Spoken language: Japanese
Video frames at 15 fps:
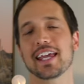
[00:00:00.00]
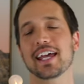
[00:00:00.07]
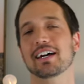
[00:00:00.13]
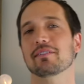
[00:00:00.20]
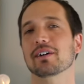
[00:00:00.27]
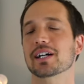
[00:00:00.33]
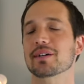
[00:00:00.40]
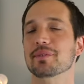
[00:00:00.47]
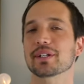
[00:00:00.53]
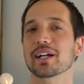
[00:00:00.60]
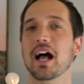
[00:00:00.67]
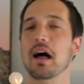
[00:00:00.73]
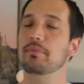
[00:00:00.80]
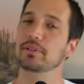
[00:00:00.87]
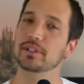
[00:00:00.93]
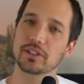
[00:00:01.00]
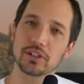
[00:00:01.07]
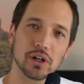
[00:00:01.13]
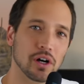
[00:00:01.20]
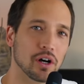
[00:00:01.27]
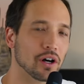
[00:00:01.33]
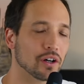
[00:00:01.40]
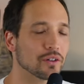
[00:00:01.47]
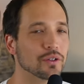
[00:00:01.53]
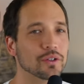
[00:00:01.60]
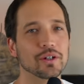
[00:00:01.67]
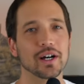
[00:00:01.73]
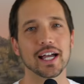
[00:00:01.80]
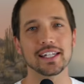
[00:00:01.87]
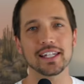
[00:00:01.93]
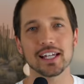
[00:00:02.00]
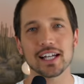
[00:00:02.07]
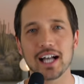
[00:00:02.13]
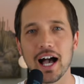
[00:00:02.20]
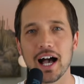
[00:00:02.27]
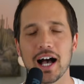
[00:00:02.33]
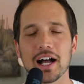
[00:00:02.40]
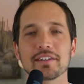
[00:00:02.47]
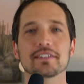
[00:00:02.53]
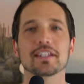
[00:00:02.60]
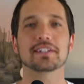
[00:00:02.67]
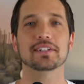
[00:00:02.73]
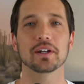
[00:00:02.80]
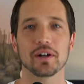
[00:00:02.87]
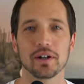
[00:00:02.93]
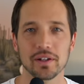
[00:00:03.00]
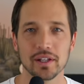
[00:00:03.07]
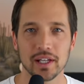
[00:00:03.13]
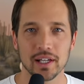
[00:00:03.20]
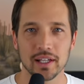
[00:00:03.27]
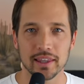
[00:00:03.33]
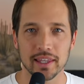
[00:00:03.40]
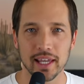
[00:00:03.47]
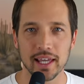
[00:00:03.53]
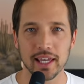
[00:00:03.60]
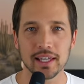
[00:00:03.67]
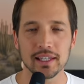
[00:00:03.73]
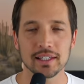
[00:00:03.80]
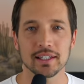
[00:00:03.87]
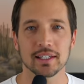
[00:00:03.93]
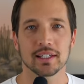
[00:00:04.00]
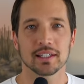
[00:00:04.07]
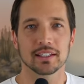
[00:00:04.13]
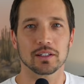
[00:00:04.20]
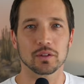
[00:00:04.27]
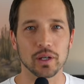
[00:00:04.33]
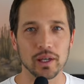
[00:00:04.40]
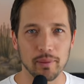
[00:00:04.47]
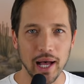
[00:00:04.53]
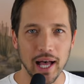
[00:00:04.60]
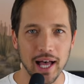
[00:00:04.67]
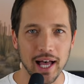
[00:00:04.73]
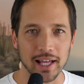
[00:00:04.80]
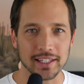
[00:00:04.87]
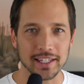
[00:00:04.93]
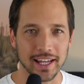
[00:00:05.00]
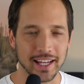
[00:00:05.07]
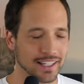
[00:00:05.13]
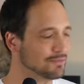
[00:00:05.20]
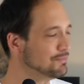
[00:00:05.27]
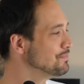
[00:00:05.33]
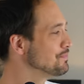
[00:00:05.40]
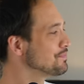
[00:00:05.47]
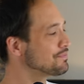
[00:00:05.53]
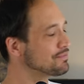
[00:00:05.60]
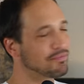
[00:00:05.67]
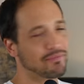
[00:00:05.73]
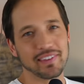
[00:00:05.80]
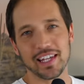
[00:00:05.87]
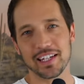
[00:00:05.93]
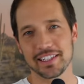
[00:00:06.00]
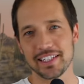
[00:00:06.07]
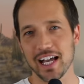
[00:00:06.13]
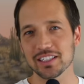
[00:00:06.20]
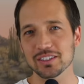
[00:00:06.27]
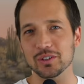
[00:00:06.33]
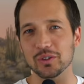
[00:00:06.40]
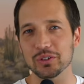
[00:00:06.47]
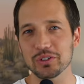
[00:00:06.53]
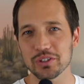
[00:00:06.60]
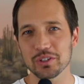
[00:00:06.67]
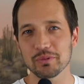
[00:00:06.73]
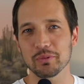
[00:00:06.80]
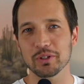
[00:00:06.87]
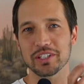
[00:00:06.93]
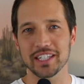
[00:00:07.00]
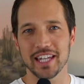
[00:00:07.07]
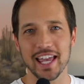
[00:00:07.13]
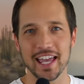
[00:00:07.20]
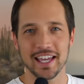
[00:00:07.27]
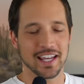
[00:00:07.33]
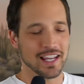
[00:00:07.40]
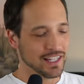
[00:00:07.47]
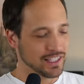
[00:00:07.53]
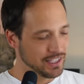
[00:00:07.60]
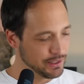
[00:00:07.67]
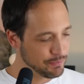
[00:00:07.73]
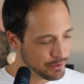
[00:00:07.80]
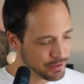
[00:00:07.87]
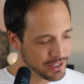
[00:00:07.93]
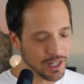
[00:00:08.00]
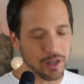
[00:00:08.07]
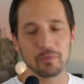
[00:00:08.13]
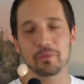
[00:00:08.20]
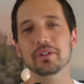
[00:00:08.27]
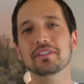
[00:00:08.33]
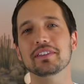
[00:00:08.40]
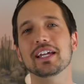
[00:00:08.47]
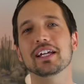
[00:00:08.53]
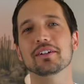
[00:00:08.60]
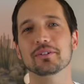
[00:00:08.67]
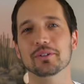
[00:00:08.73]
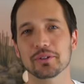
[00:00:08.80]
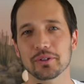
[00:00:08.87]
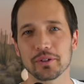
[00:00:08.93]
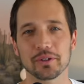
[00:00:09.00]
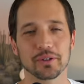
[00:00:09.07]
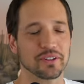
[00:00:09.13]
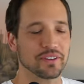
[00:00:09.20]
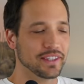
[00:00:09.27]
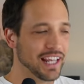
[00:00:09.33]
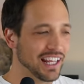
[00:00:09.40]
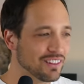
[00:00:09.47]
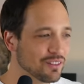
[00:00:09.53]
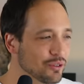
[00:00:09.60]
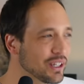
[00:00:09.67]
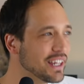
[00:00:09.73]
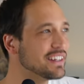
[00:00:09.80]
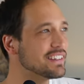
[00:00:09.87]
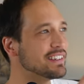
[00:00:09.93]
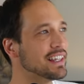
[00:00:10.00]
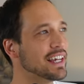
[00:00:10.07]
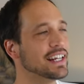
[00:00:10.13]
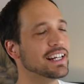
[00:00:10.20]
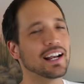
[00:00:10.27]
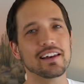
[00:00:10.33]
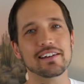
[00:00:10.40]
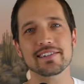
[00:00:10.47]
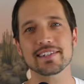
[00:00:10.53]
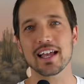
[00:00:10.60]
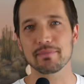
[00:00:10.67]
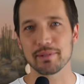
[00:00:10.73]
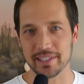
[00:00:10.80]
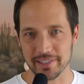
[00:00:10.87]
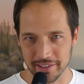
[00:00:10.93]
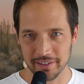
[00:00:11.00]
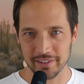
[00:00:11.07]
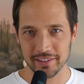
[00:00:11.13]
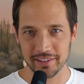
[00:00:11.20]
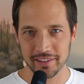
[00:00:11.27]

ね、若者が、部長、このアイデアがあるんですよ。ね、例えば、ね、ひゃくごじゅうもじで自分が思っていることをネットで伝えられるサービス。